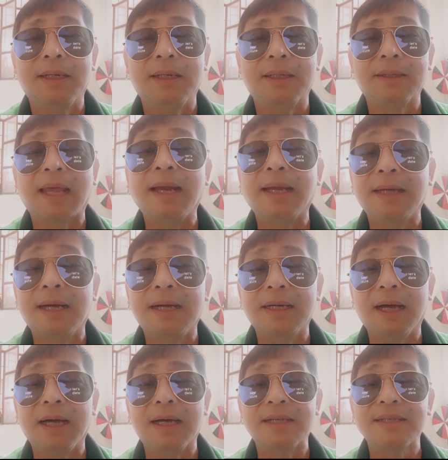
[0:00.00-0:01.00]
talagang
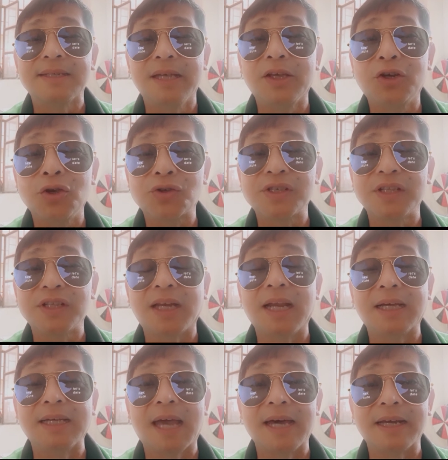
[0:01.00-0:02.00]
uh, serious na
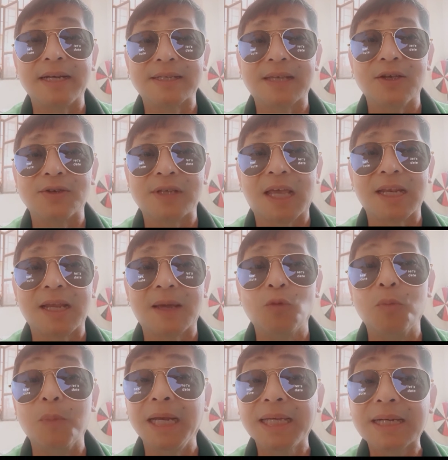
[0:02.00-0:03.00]
nangyari sa'yo. Sana
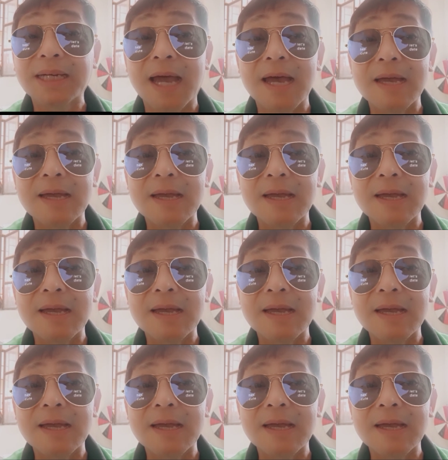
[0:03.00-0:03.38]
bumalik ka.